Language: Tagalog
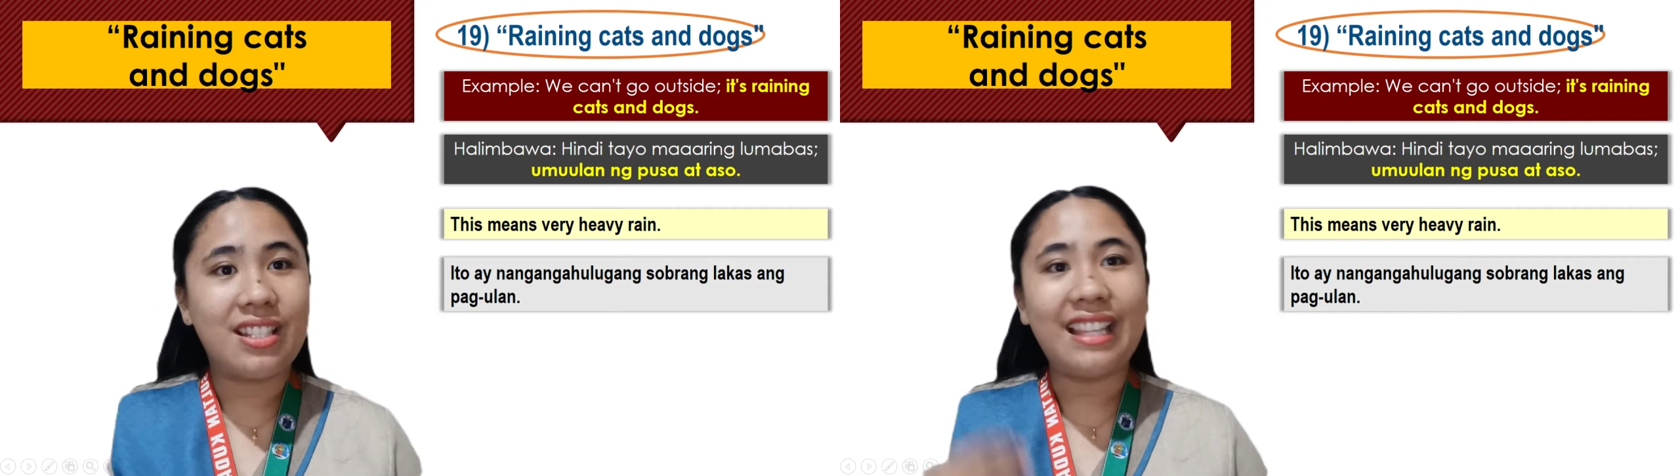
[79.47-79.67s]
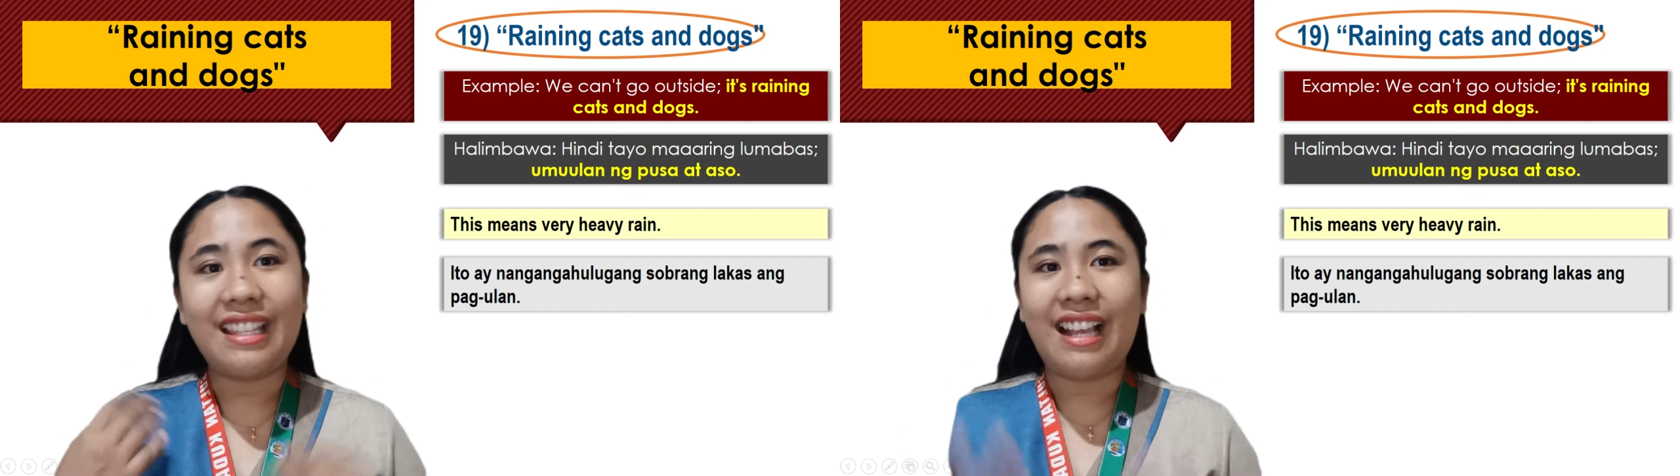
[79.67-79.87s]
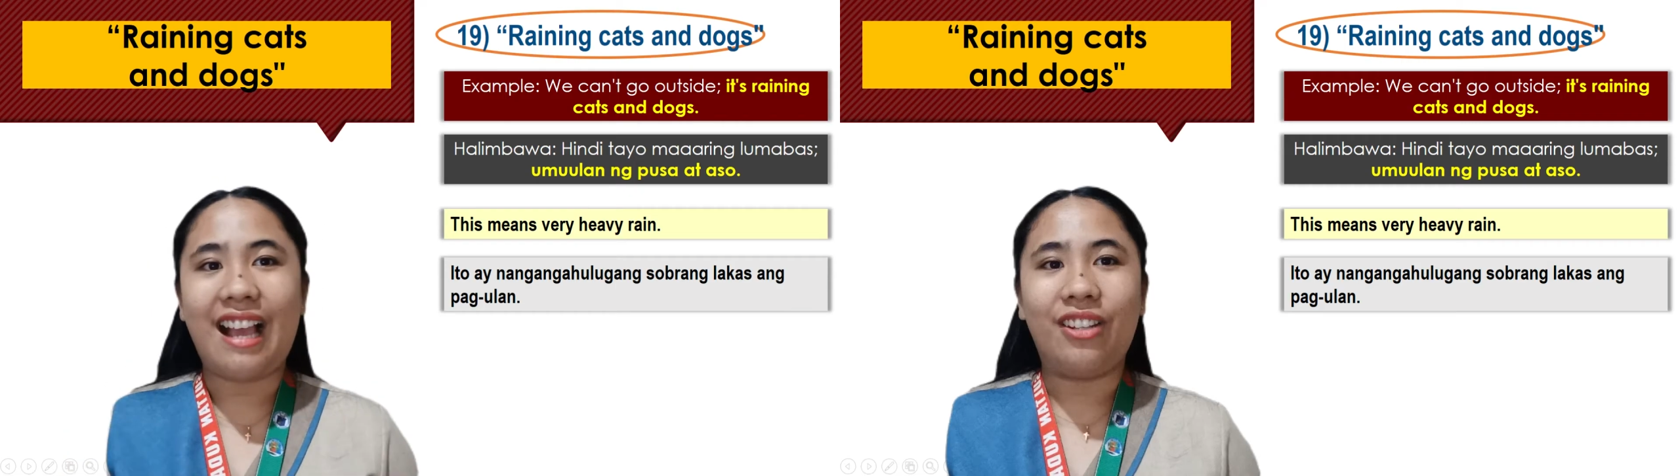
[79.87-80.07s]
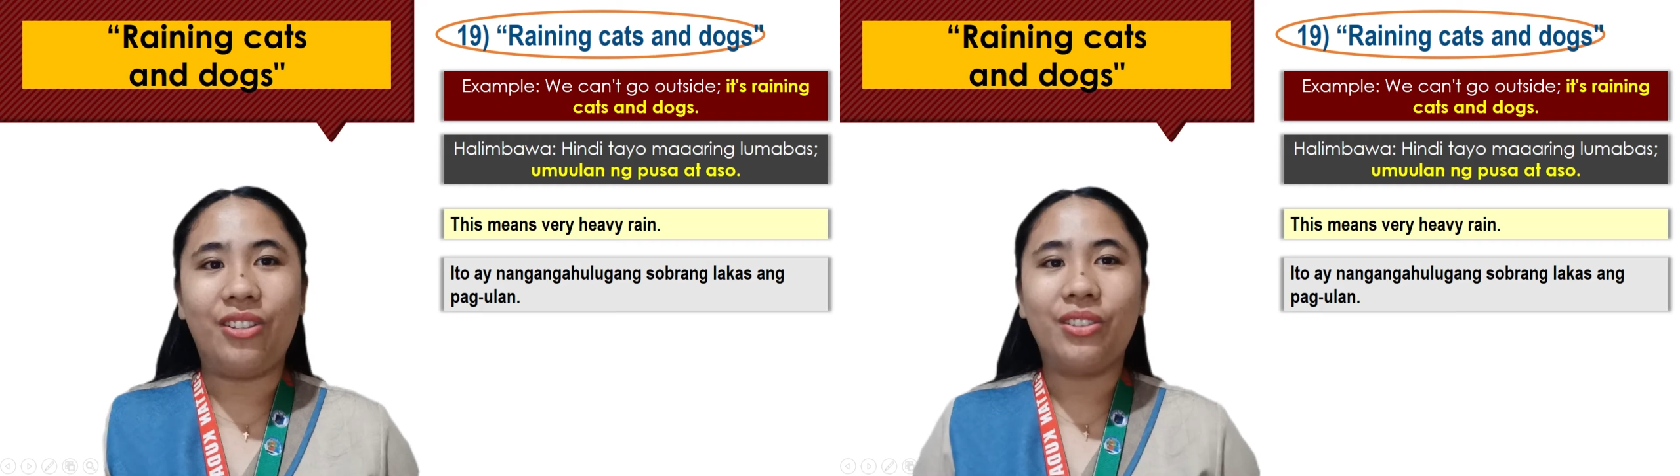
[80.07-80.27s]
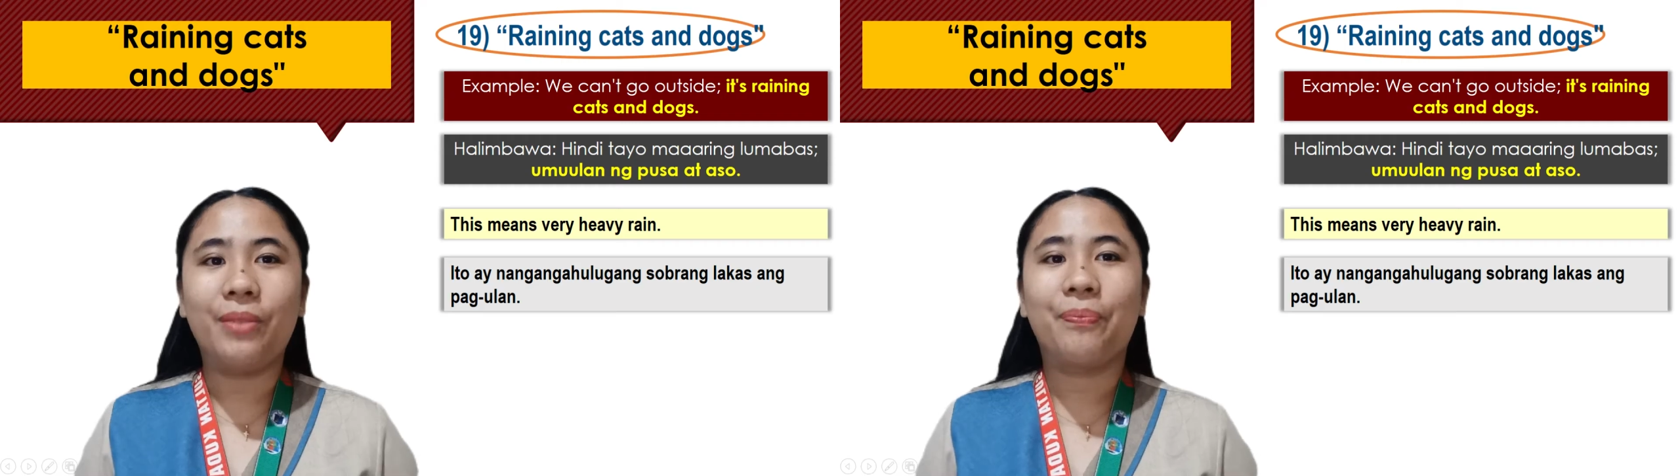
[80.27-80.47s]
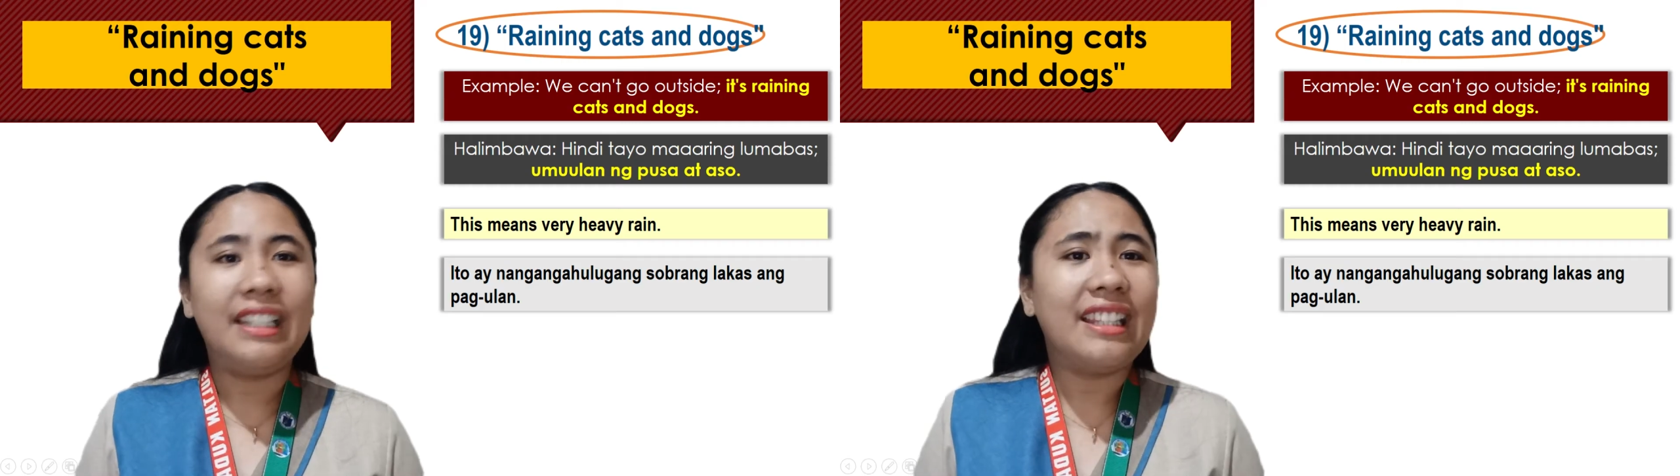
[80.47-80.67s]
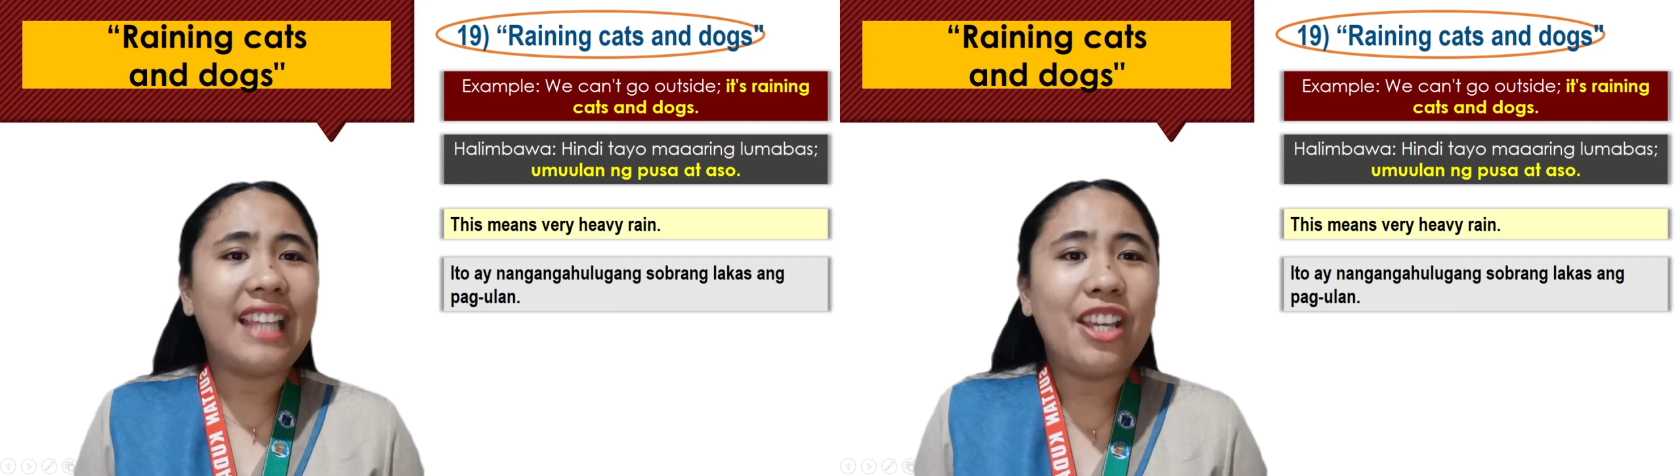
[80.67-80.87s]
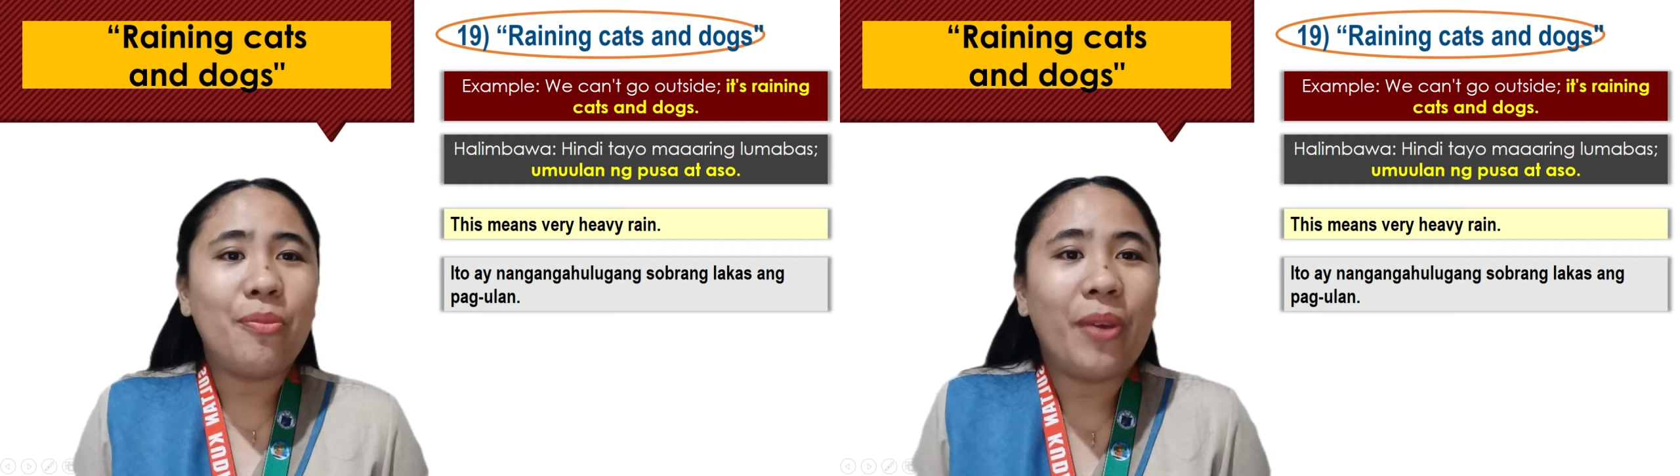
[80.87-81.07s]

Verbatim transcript: Sa Tagalog, hindi tayo